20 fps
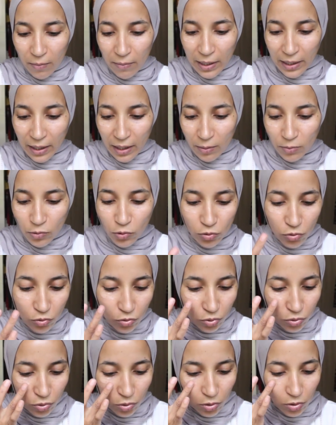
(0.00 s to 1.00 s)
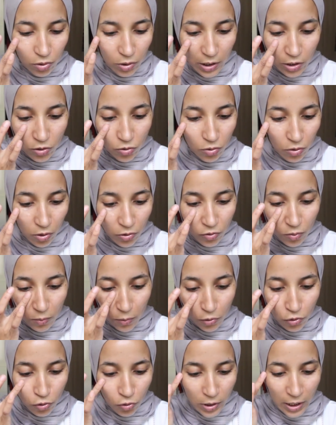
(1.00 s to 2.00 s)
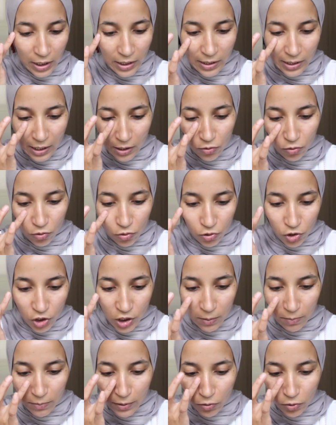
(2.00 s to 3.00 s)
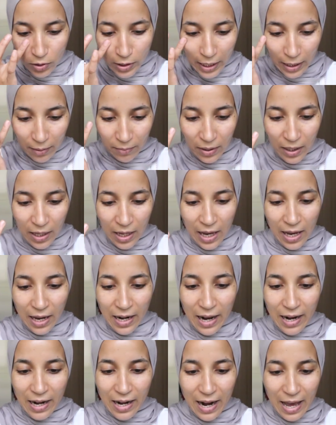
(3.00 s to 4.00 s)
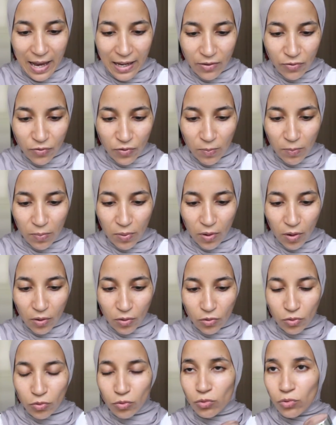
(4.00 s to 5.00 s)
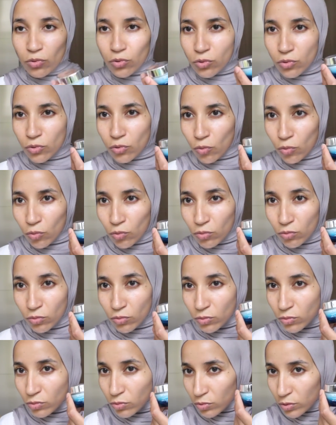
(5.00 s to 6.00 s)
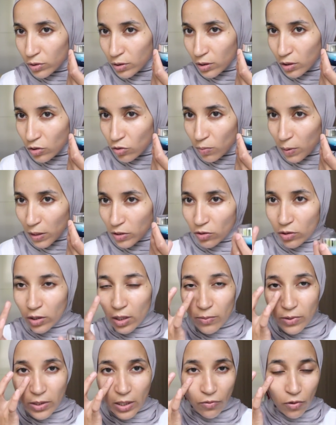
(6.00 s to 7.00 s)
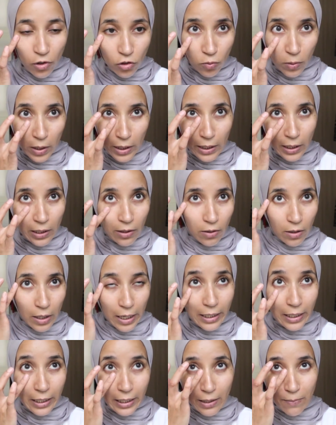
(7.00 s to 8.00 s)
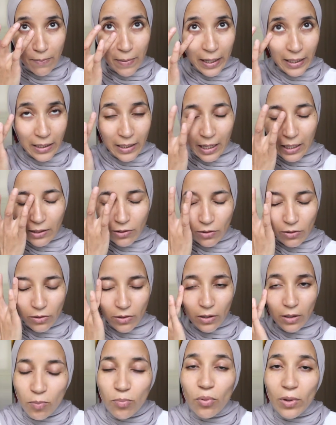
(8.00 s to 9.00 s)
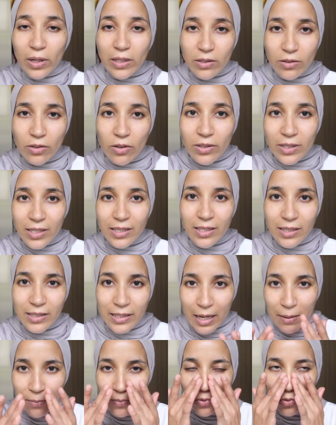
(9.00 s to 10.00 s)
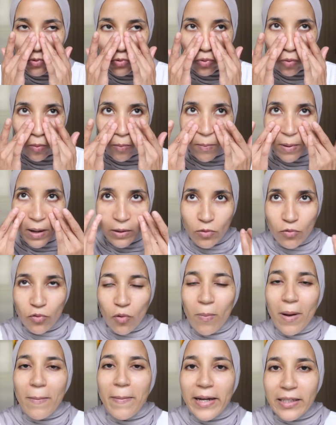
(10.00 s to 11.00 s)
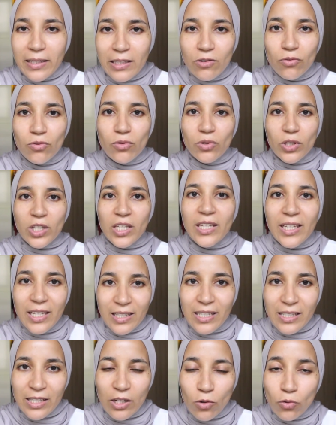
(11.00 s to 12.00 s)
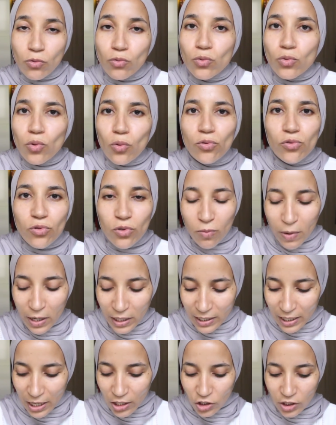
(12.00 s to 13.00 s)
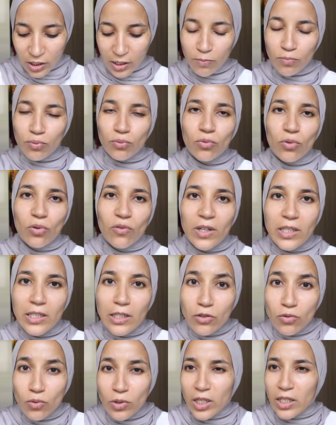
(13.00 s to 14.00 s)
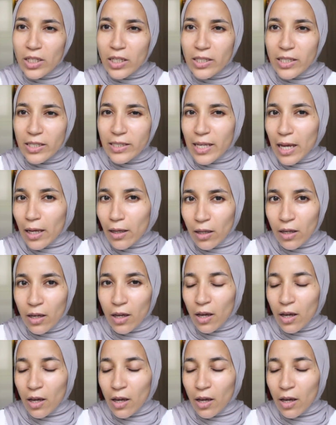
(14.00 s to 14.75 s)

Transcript: Ma crème contour euh, des yeux, en ce moment je teste celle de chez Biotherm, la Life Plankton qui se présente comme ça, franchement elle est, euh, elle est hyper hydratante. Pour l'instant ces étapes ne, sont pas, ne font pas partie de ce qui est nécessaire dans une trousse de maquillage, c'est plutôt on va dire ce qui est nécessaire